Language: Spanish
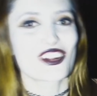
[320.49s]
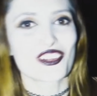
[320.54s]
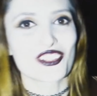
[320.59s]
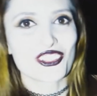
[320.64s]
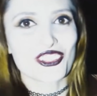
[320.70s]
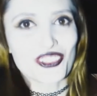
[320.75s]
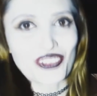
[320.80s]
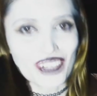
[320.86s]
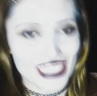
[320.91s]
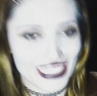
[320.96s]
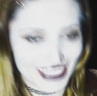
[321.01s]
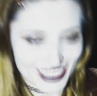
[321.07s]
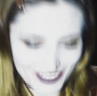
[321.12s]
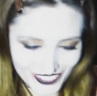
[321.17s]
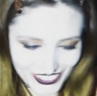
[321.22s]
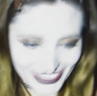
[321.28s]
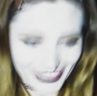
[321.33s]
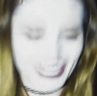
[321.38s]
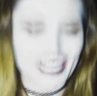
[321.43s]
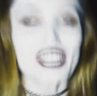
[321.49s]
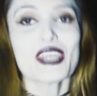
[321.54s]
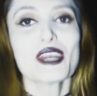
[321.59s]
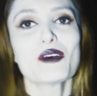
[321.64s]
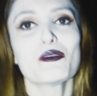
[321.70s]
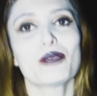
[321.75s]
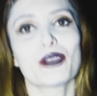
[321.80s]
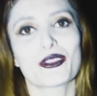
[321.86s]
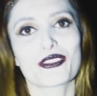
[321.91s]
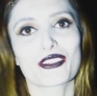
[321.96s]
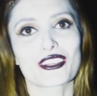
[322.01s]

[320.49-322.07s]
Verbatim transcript: controlate mujer, pero